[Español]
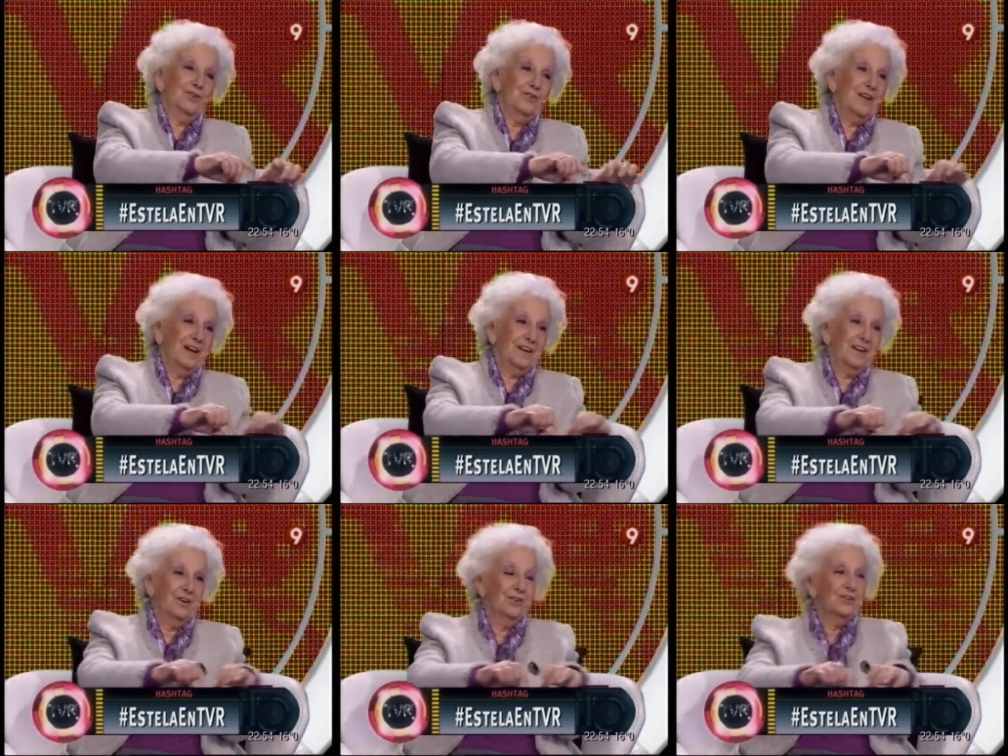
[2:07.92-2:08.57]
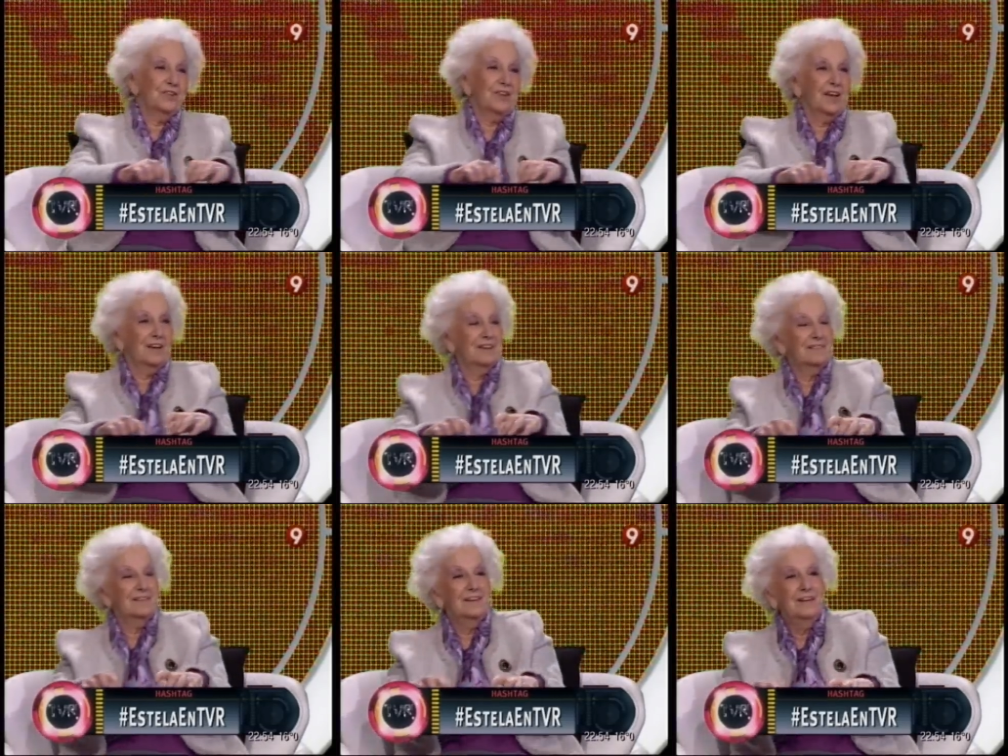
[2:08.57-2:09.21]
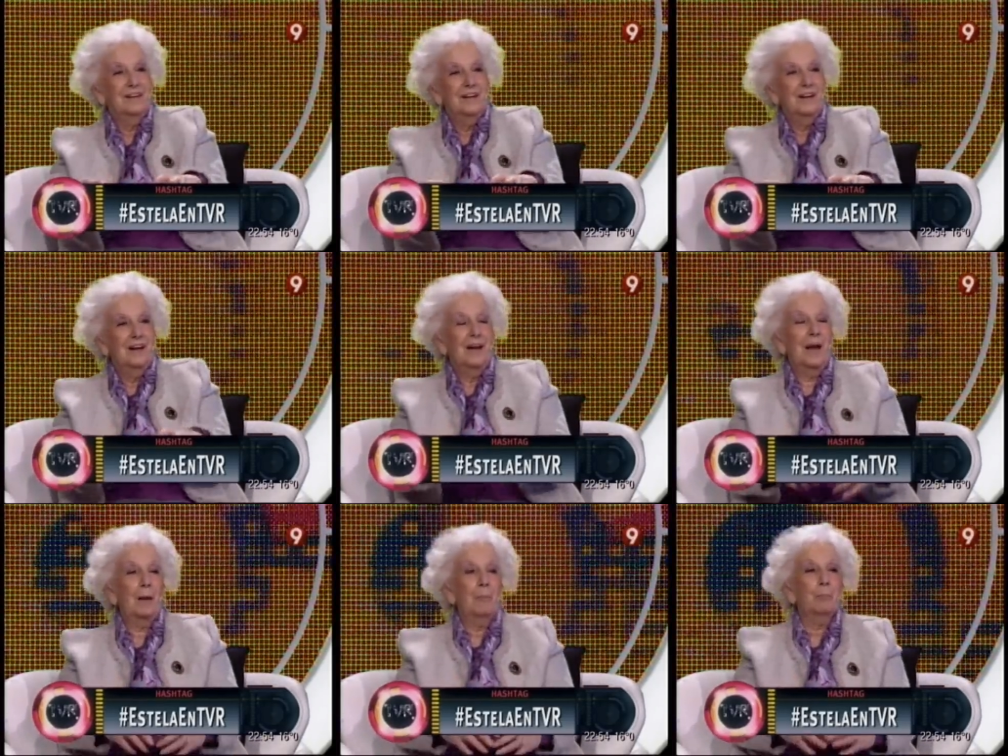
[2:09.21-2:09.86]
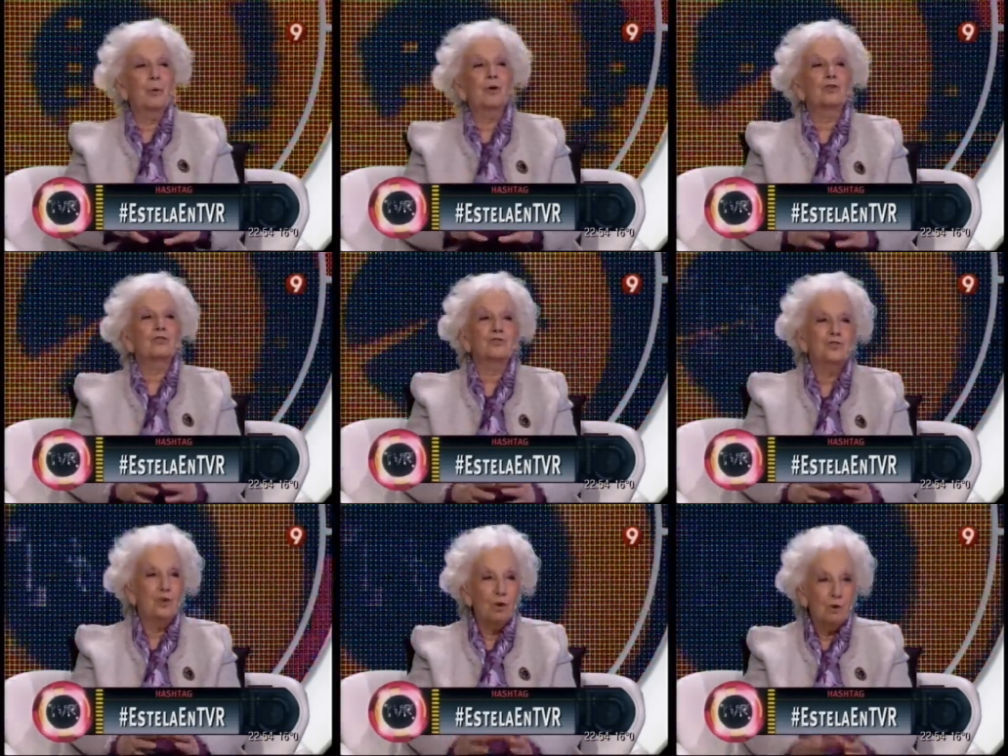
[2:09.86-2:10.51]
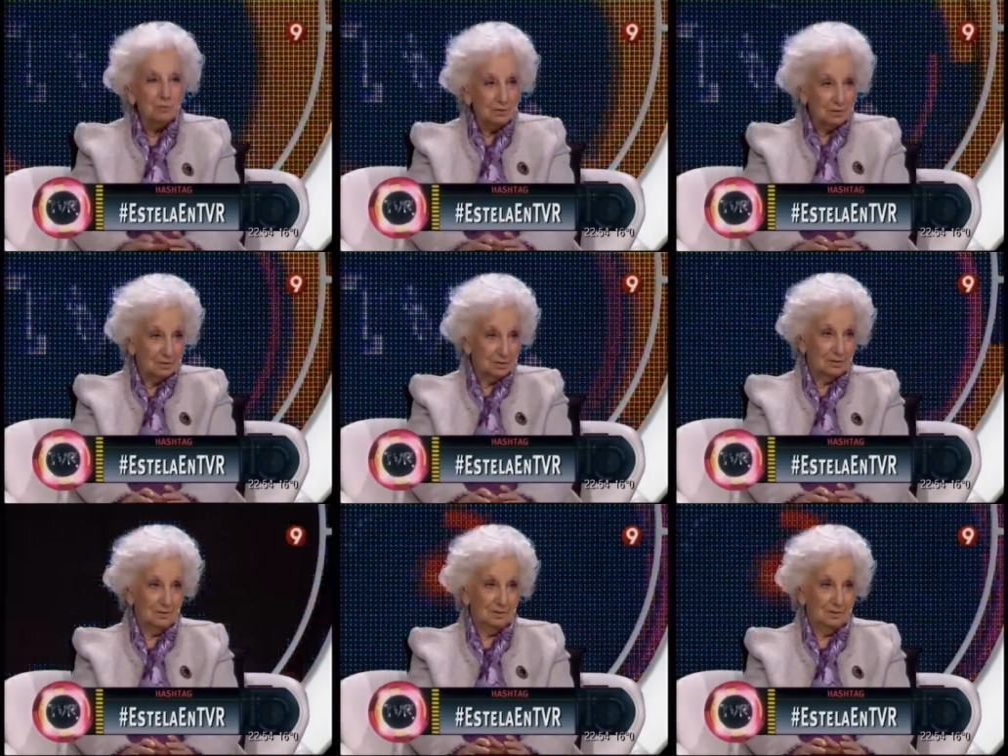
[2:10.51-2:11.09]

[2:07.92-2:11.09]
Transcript: días que conté, la explosión